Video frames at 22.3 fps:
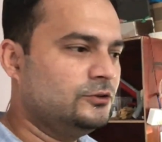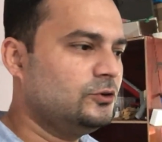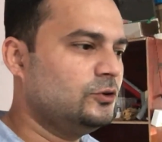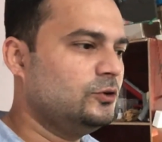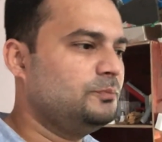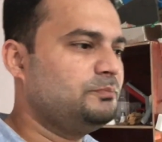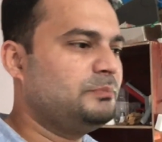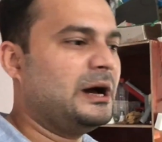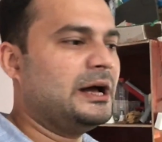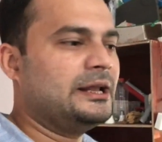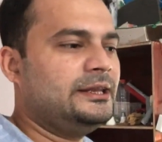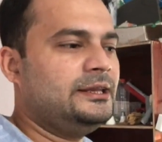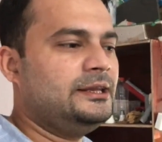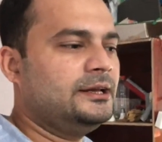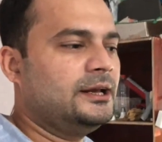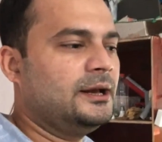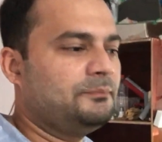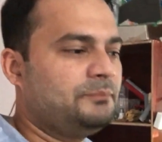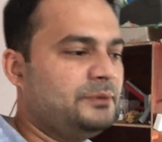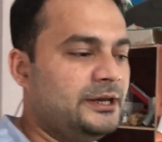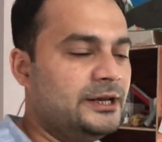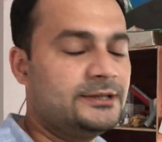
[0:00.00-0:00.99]
तो पानी
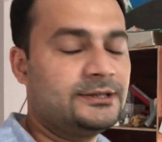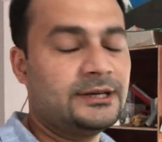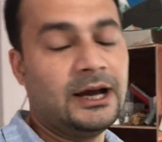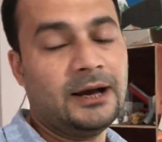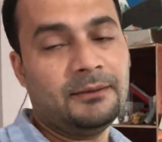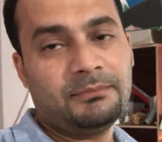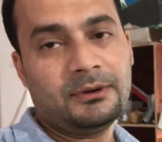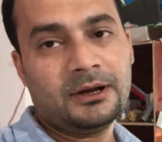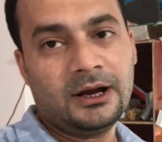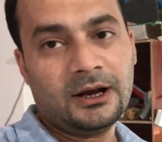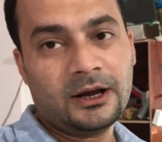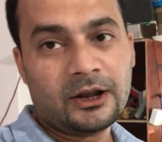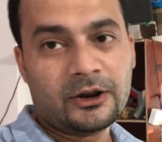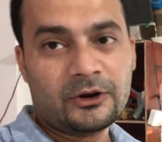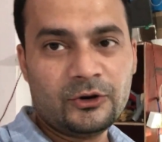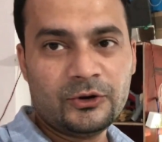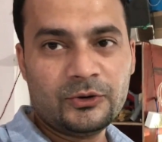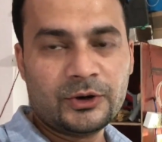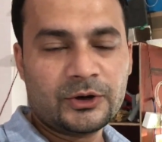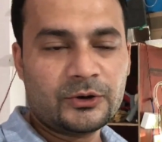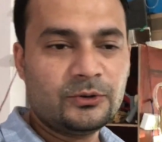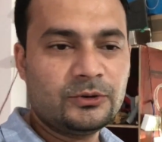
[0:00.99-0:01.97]
का पीएच आपका अगर
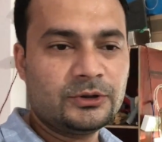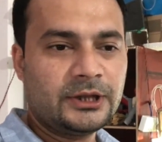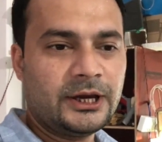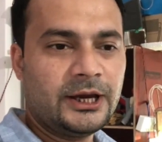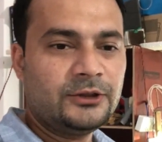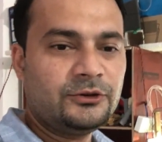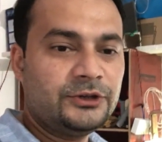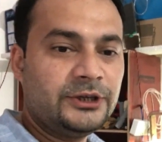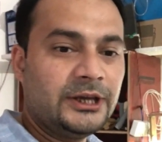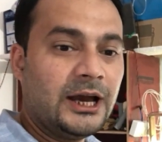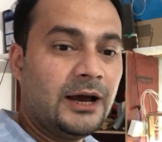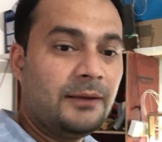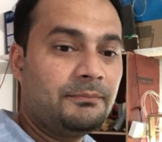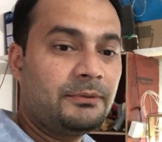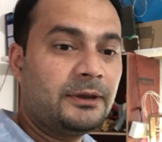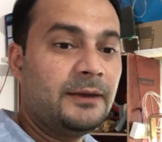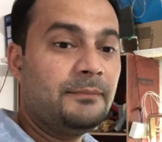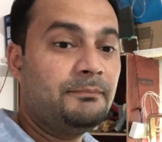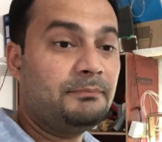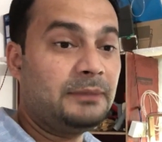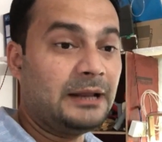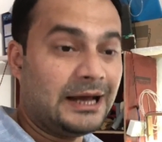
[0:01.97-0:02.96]
लोअर होता है तो ये
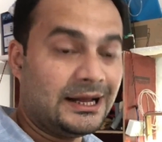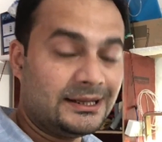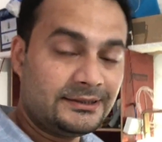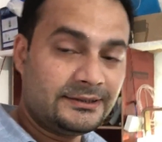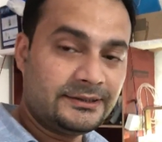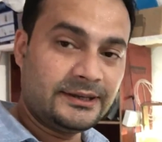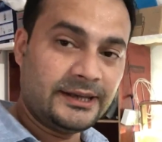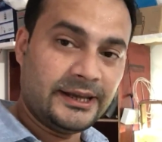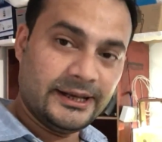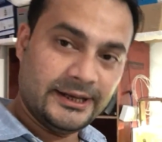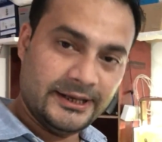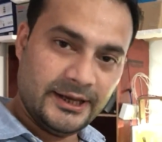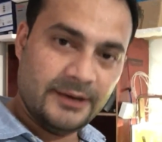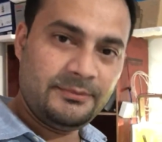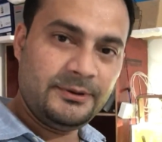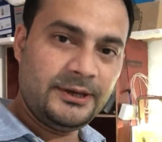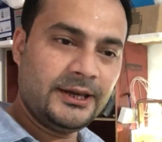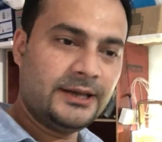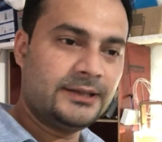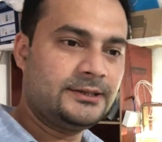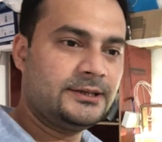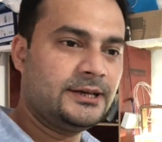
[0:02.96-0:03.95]
आपके प्लांट्स के लिए
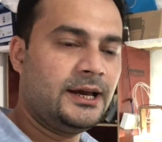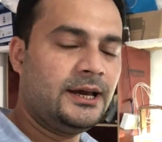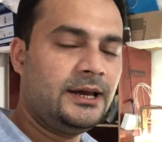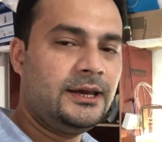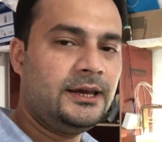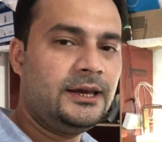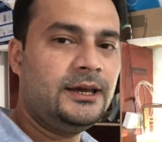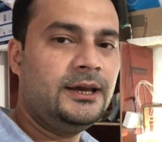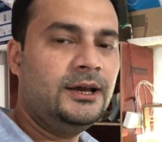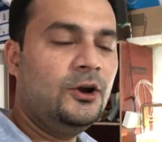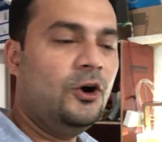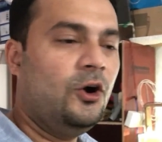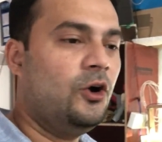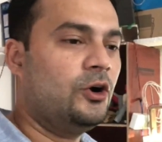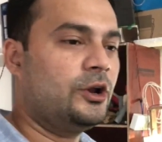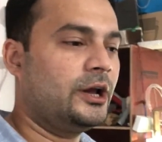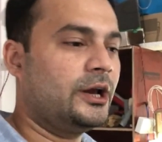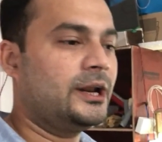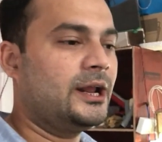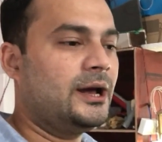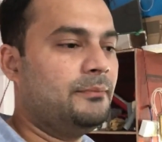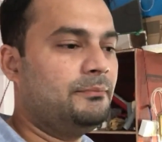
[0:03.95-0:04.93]
भी अच्छा है
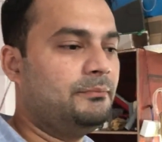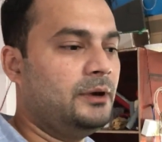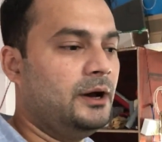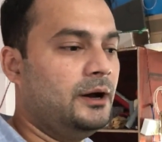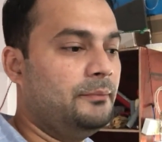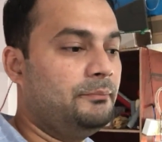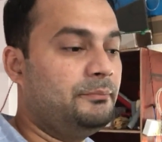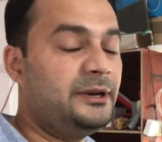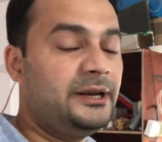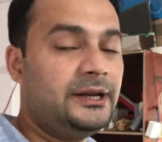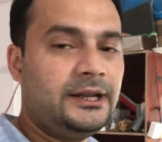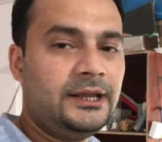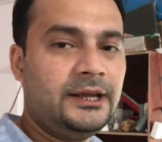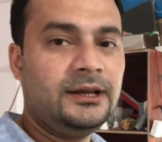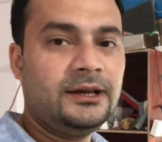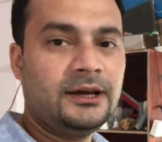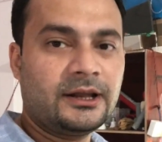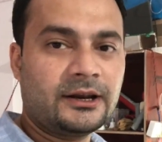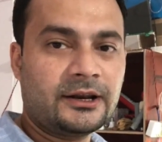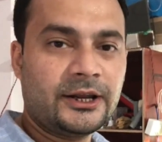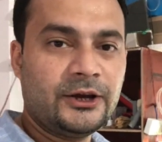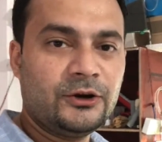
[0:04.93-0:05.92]
और अगर आप
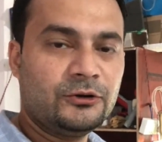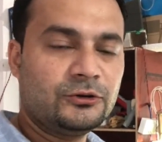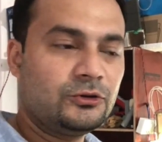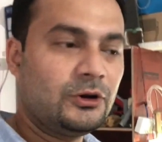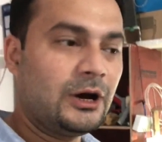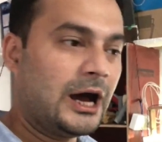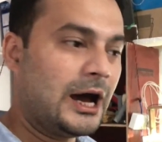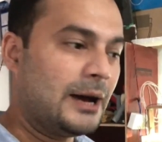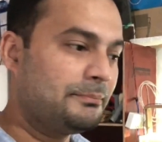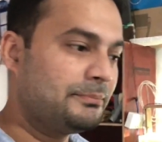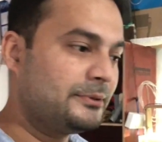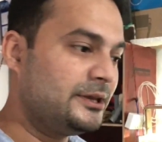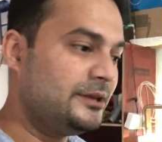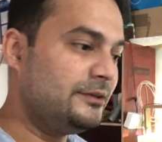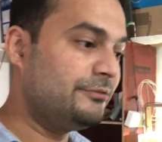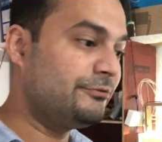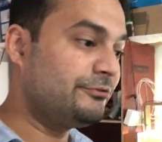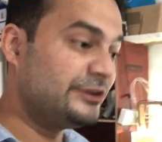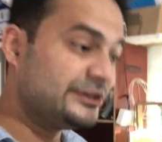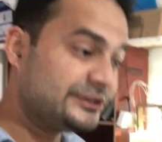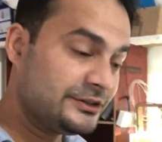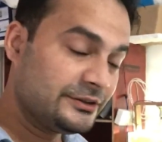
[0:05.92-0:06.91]
ब्रीडिंग कर रहे हो तो
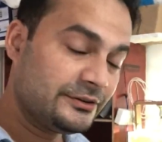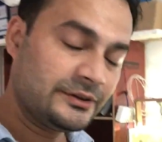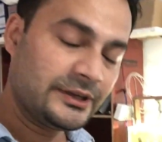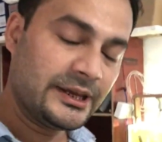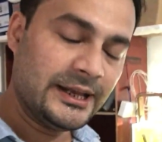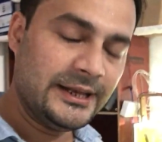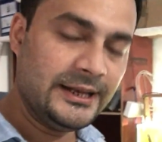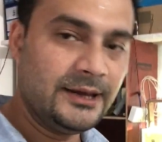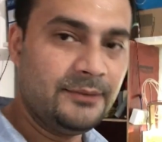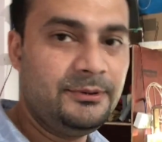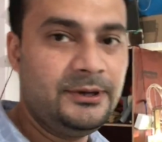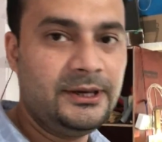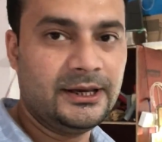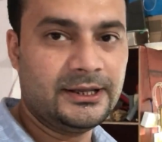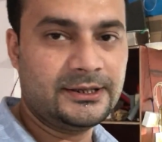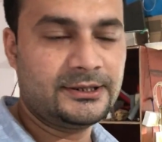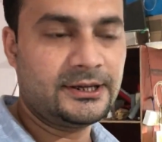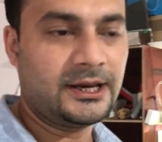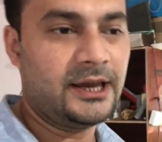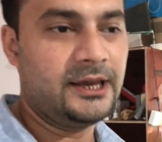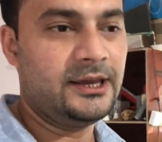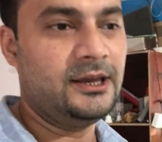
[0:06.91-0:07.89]
आपकी फिशेस के लिए भी
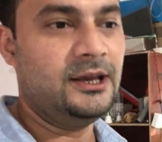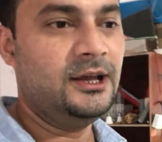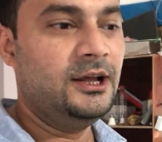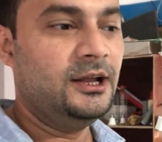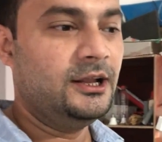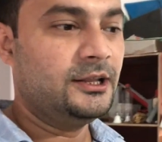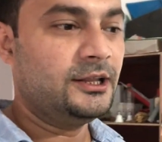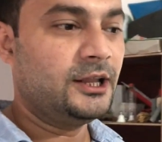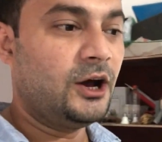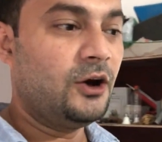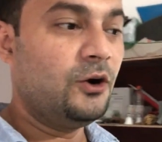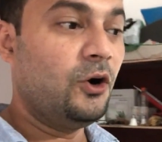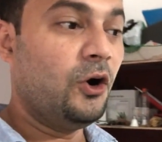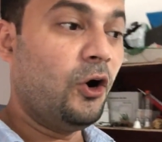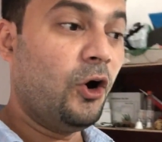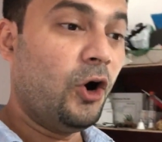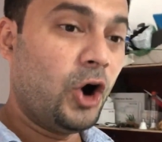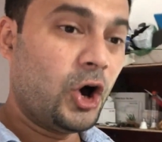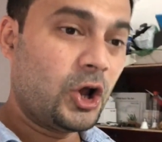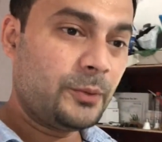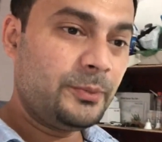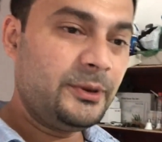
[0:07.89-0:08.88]
अच्छा है ना
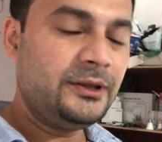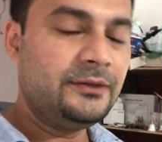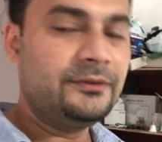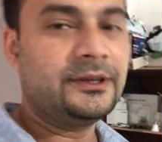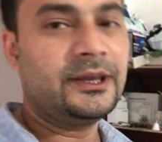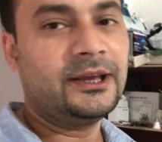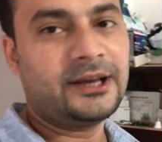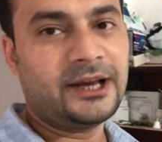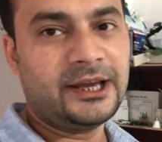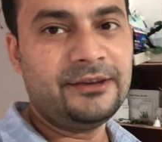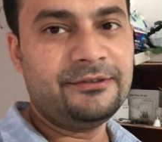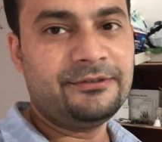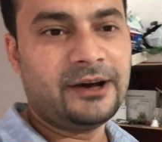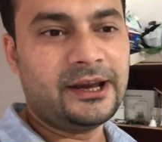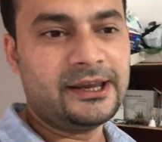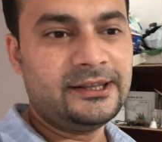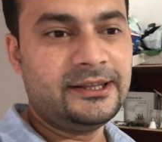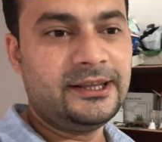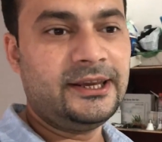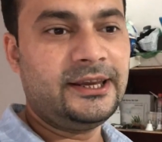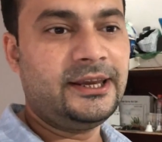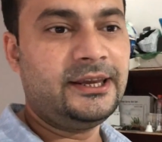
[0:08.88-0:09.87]
और भी इसके कई
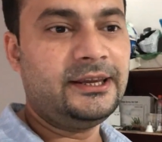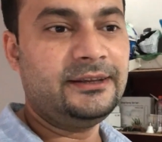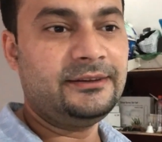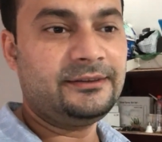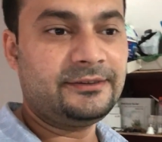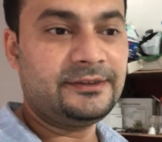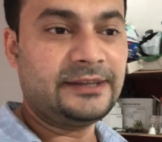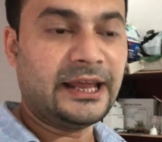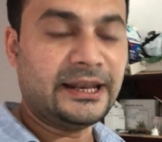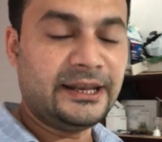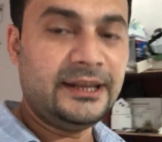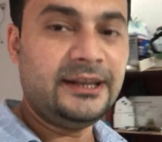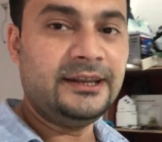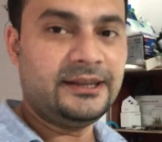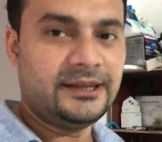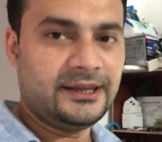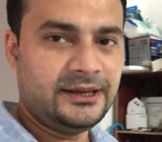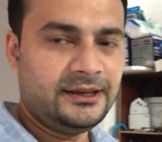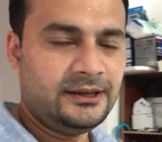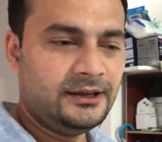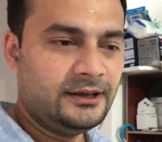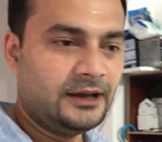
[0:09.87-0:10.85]
फ़ायदे हैं इस टेनिन
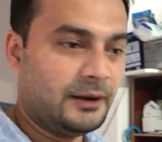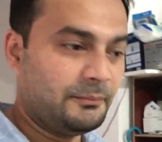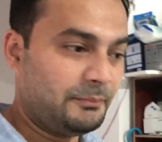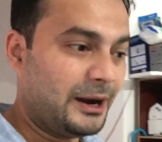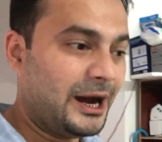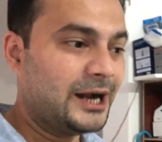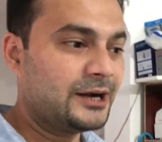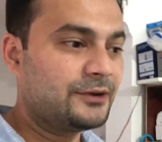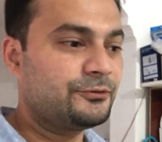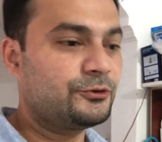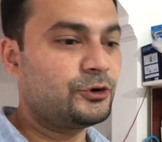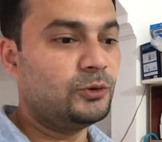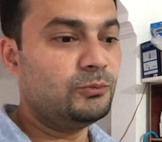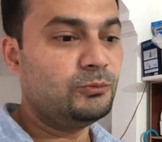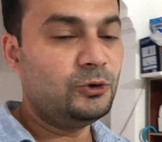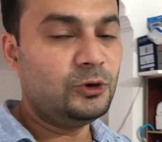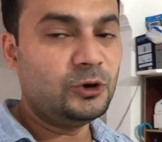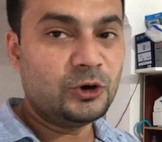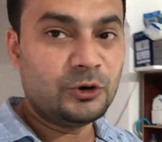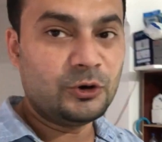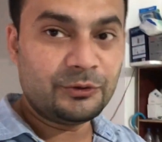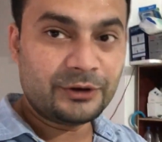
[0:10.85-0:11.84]
के अपार्ट
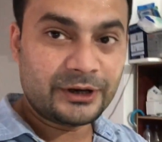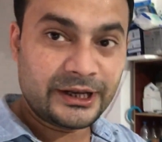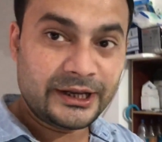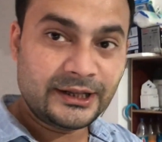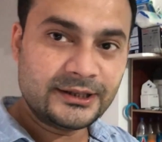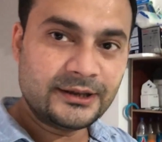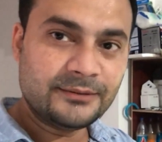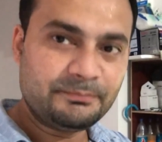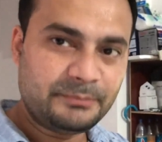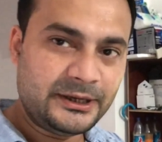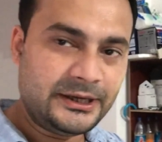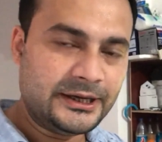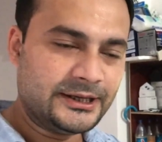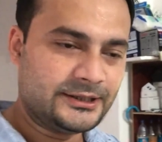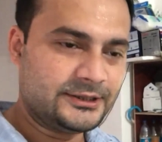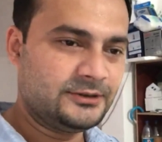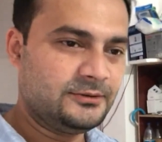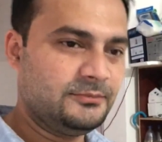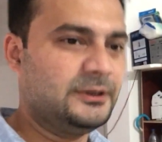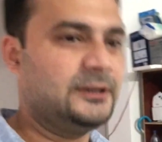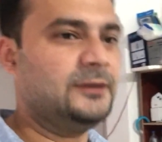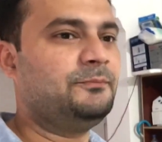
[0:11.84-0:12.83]
फ्रॉम लोअरिंग द
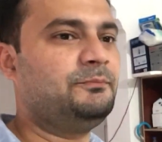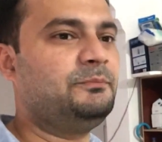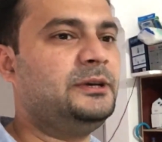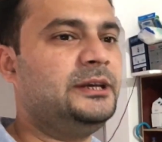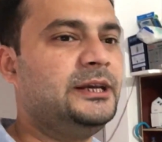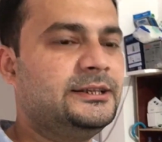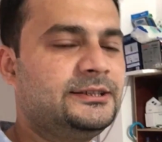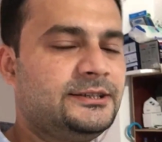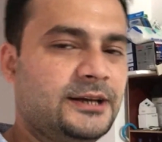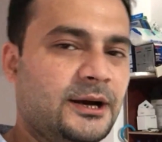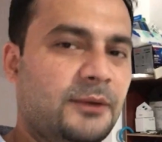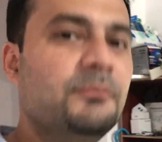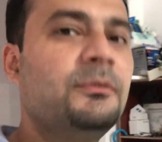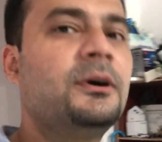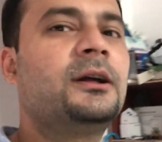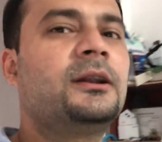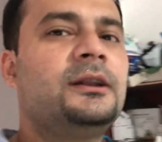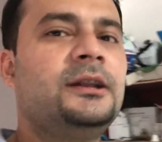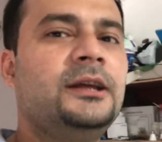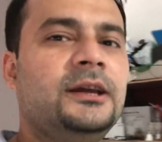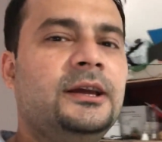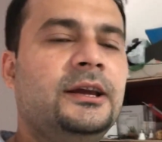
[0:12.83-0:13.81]
पीएच मतलब पीएच कम
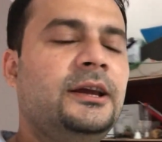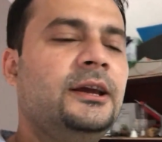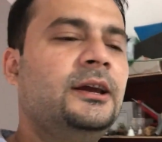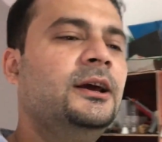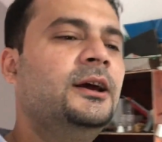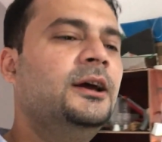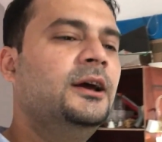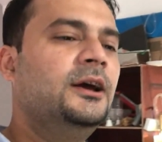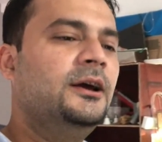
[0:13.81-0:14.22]
करने के